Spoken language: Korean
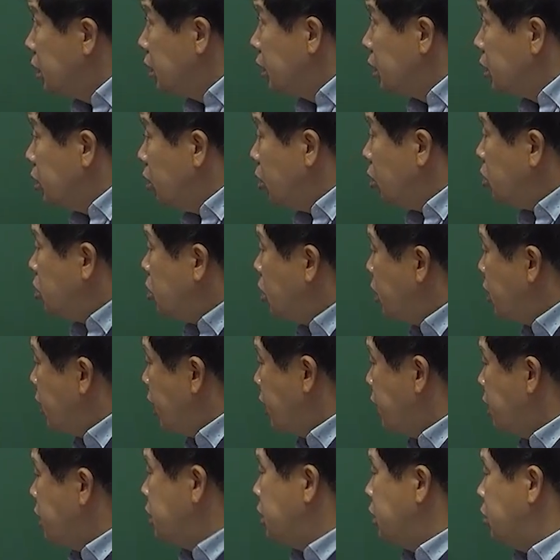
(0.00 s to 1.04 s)
여기서
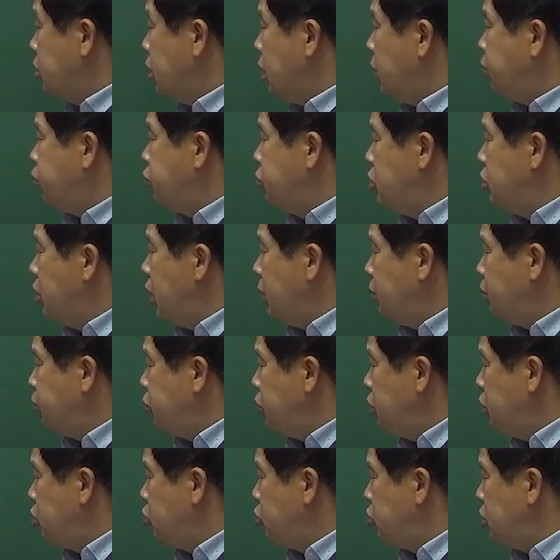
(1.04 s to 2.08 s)
얘는 이제 우리가 V1,
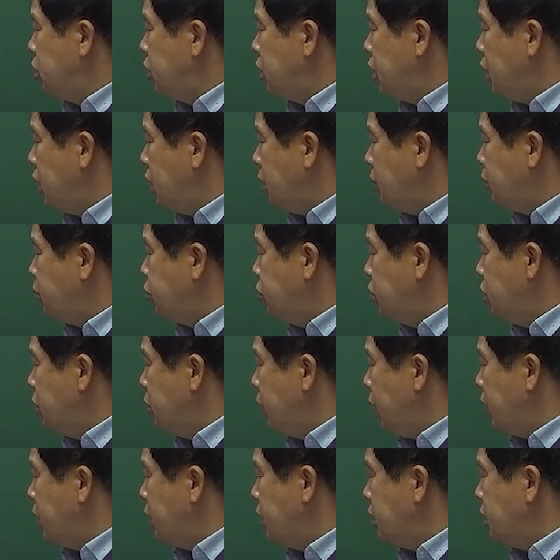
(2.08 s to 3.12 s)
V2니까
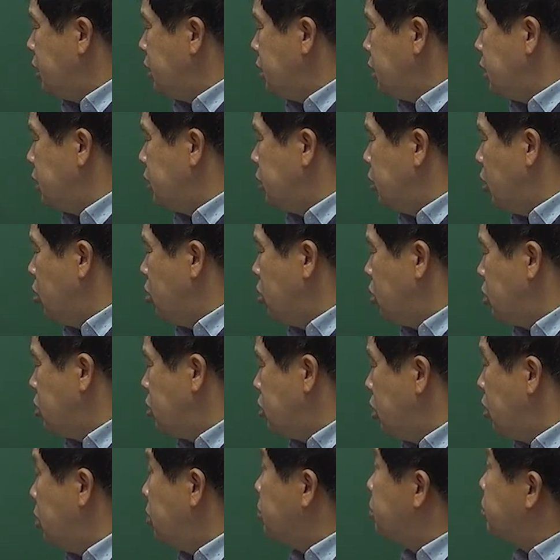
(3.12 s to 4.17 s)
V1은
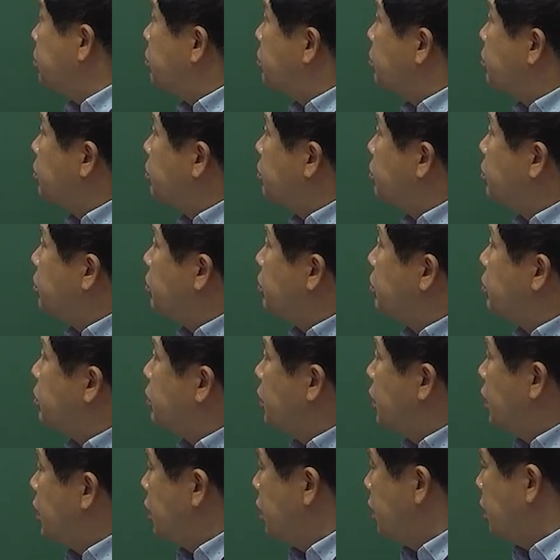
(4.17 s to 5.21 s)

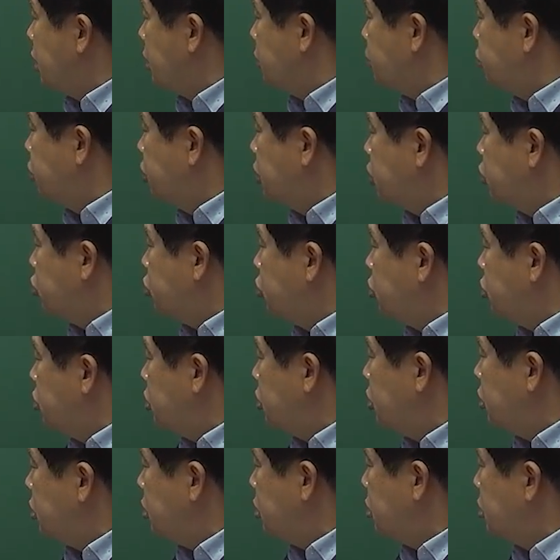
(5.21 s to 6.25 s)
0.1,
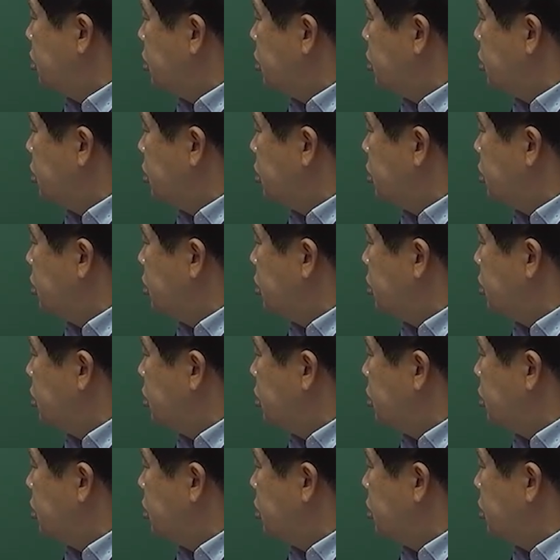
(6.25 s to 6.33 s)
V2는